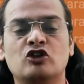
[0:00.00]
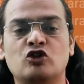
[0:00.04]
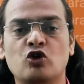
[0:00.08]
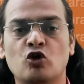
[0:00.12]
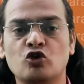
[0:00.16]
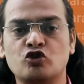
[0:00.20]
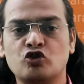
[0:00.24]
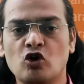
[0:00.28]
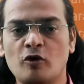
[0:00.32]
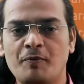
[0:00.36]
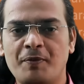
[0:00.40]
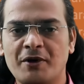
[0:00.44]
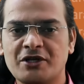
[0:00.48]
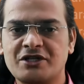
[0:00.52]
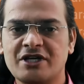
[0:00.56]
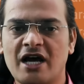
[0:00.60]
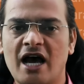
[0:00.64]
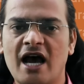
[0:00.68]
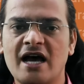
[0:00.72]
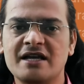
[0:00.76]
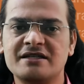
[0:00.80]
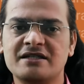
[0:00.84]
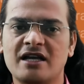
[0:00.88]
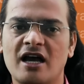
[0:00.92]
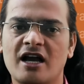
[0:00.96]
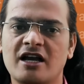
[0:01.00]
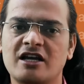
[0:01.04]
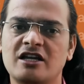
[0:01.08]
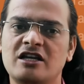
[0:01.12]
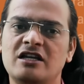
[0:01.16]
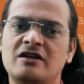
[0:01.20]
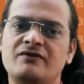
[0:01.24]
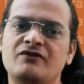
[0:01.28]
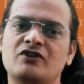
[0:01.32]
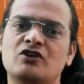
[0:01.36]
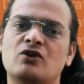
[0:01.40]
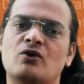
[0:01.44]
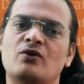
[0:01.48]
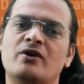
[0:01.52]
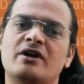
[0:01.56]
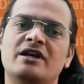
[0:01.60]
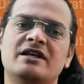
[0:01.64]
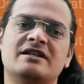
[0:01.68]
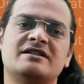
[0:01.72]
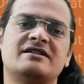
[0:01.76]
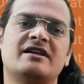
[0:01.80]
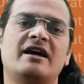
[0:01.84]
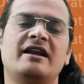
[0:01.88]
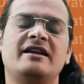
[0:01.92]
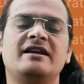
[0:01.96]
250 अग्निवीरों ने
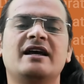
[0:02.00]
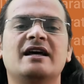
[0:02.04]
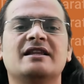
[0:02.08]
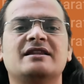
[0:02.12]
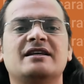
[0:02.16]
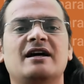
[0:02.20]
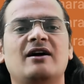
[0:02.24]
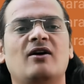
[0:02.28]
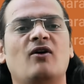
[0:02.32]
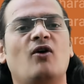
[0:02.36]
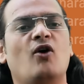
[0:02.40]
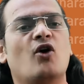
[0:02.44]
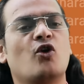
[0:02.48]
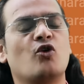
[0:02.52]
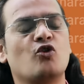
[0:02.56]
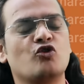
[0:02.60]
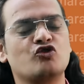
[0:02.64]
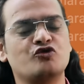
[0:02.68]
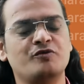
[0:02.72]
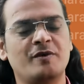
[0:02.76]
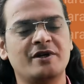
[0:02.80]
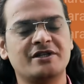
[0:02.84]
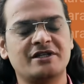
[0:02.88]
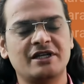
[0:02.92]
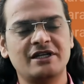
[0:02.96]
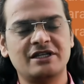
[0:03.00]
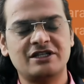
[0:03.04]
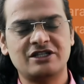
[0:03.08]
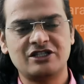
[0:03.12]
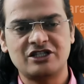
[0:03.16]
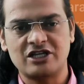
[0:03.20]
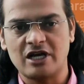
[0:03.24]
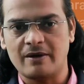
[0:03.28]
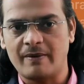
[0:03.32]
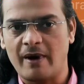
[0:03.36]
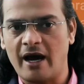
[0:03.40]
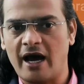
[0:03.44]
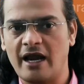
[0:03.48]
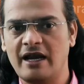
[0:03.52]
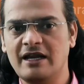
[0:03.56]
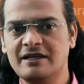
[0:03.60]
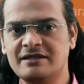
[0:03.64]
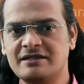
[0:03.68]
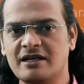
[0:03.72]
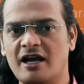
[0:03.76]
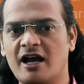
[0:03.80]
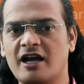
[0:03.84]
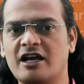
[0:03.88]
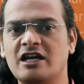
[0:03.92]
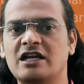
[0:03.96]
हिस्सा लिया था और उसमें से
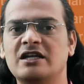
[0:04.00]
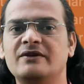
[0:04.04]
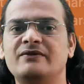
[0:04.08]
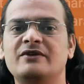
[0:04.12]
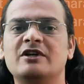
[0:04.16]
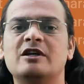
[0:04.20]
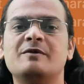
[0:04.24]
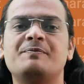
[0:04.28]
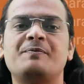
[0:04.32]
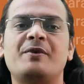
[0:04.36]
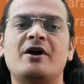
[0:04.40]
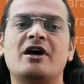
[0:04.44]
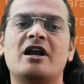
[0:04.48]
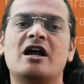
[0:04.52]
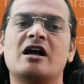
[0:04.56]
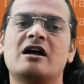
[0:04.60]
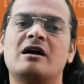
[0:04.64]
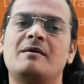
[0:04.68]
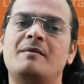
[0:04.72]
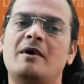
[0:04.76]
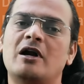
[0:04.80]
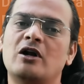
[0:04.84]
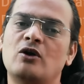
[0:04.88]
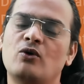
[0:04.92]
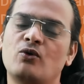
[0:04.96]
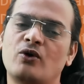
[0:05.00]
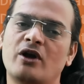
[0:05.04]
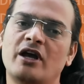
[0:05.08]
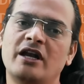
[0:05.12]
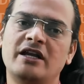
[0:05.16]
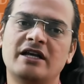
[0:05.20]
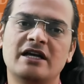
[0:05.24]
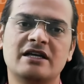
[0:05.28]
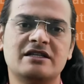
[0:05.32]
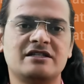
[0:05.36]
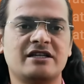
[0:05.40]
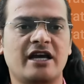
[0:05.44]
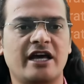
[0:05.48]
44 अग्निवीर पैरा कमांडो के लिए